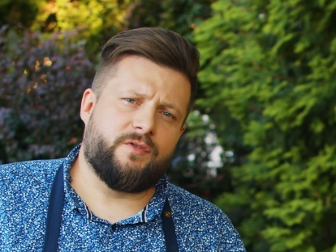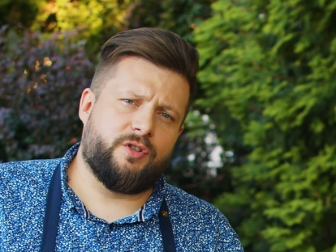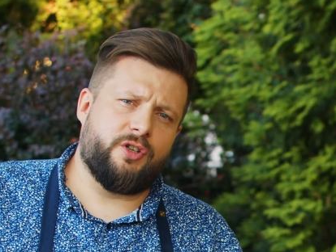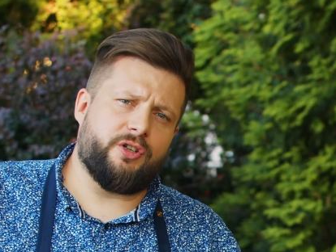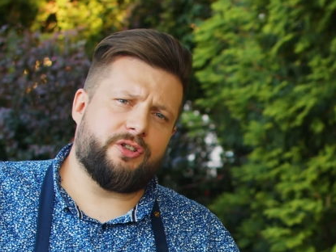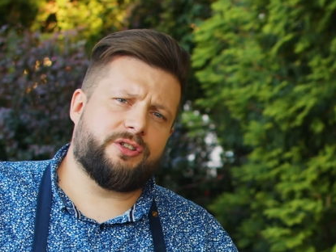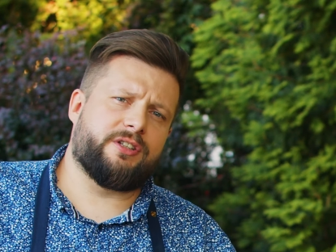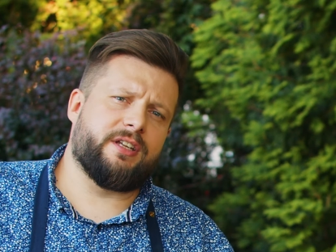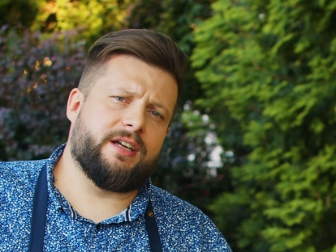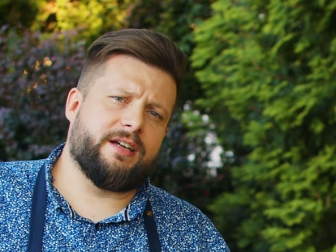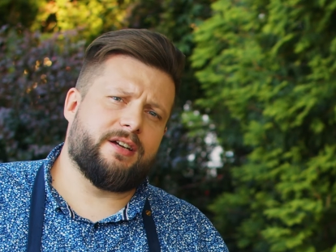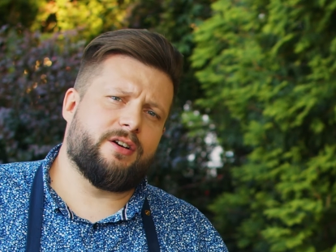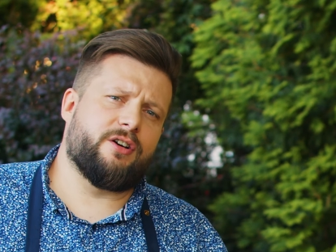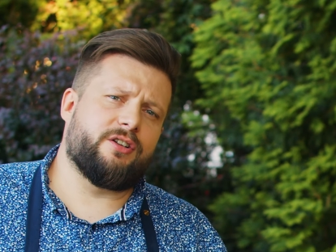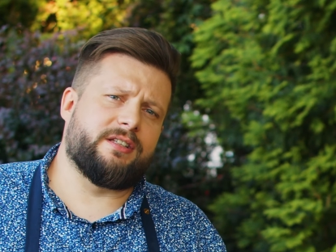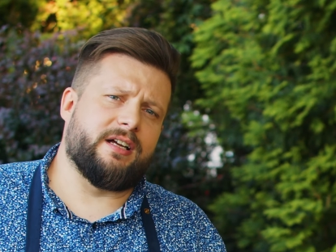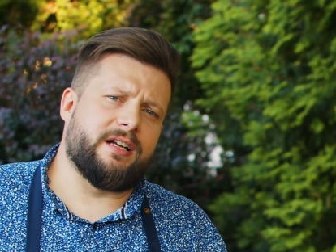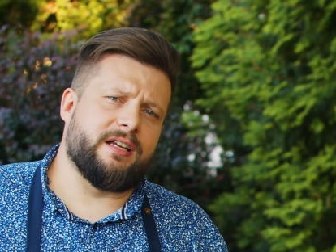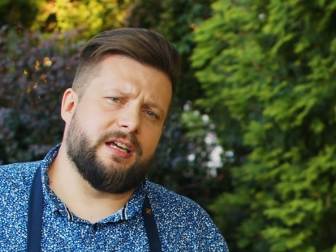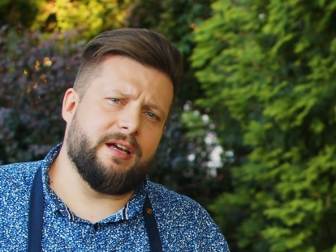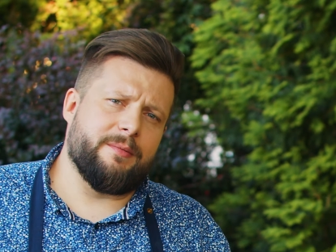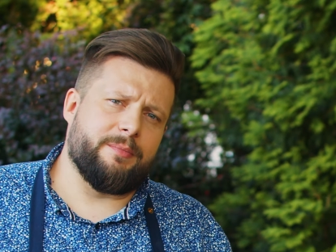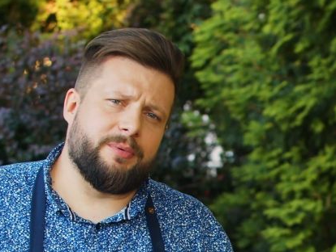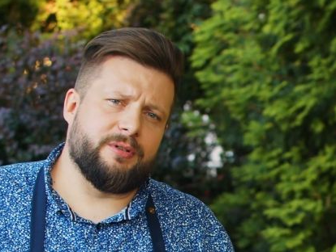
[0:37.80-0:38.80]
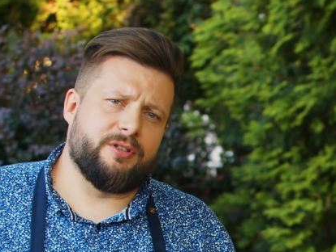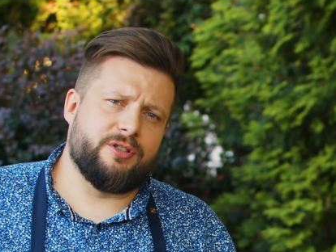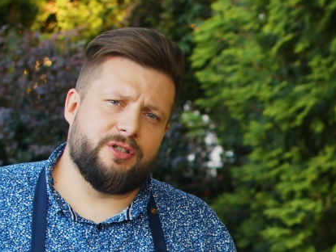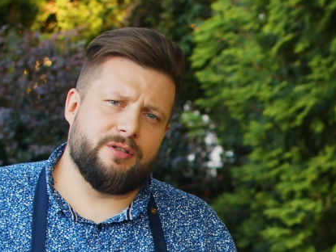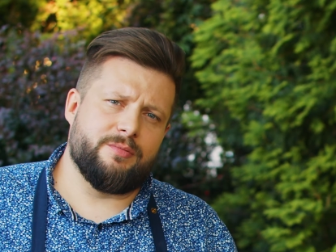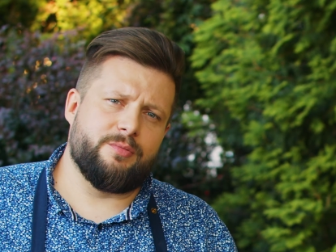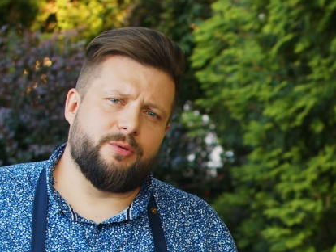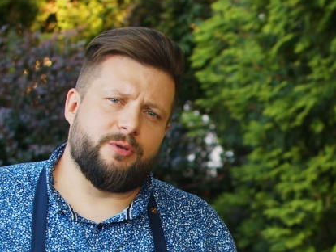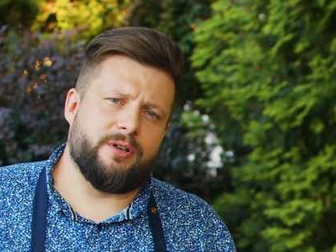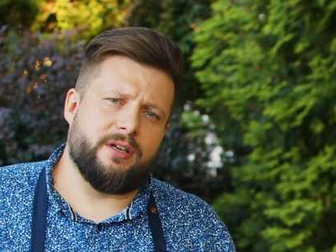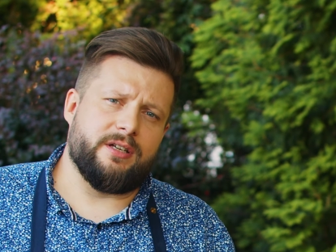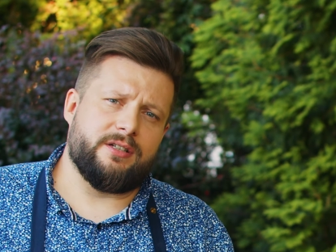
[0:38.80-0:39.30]
Do tego dania
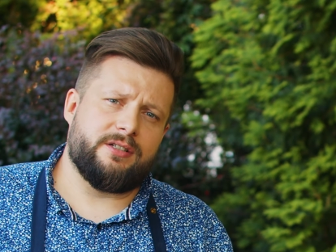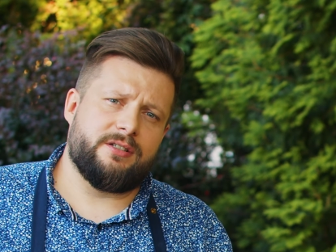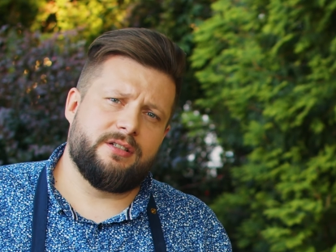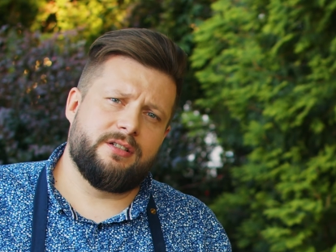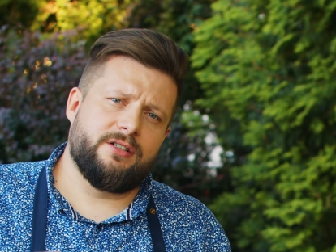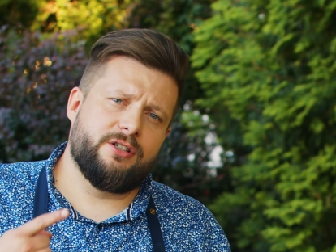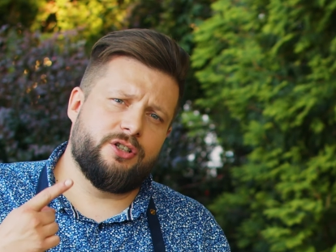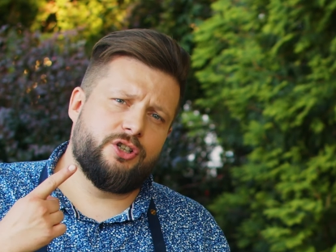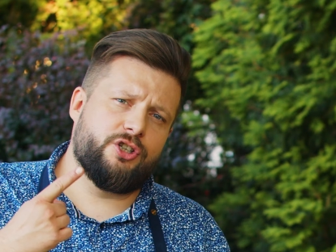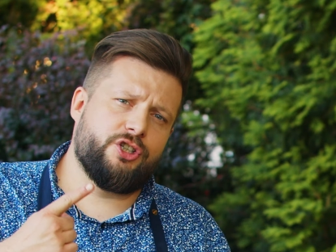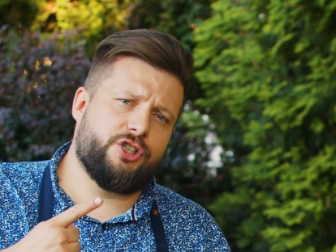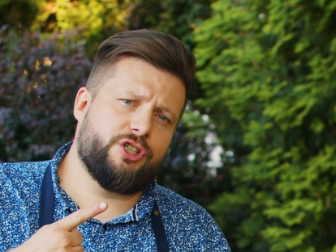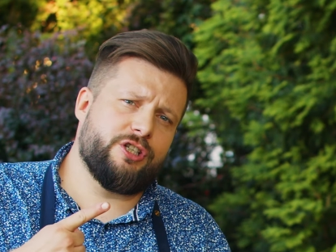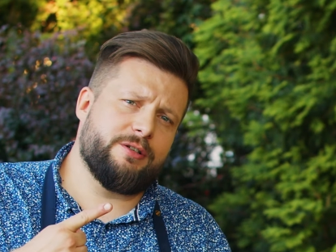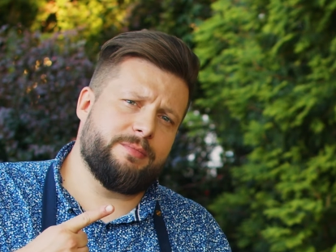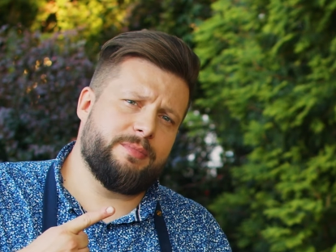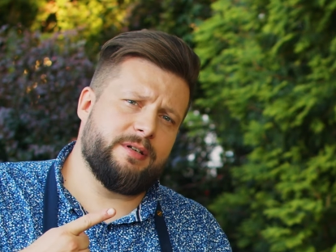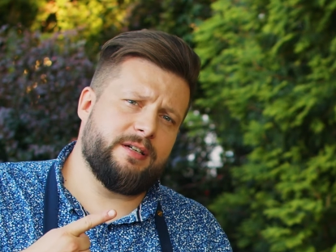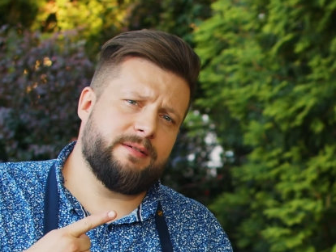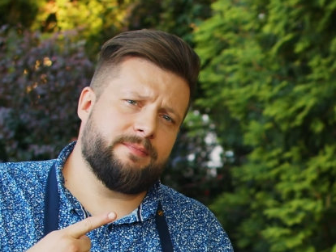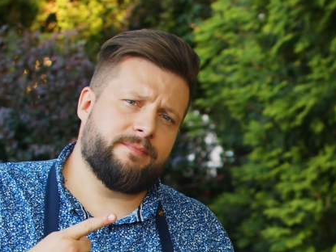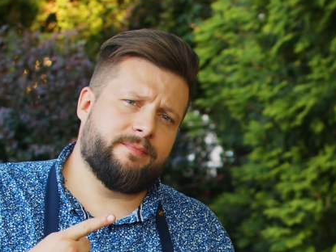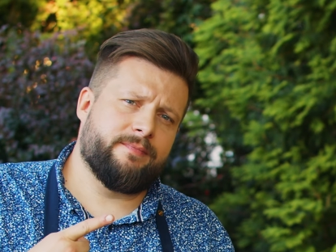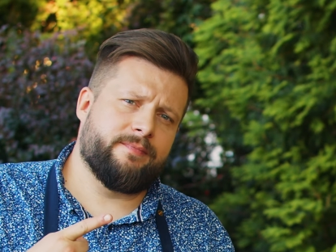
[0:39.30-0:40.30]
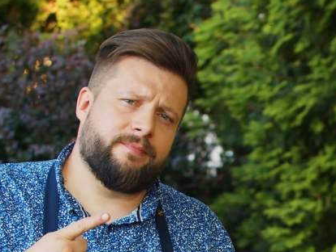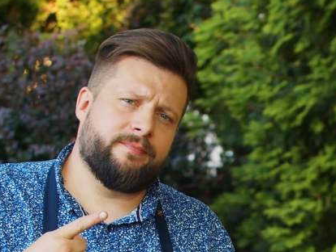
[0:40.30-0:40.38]
potrzebujesz grzyby,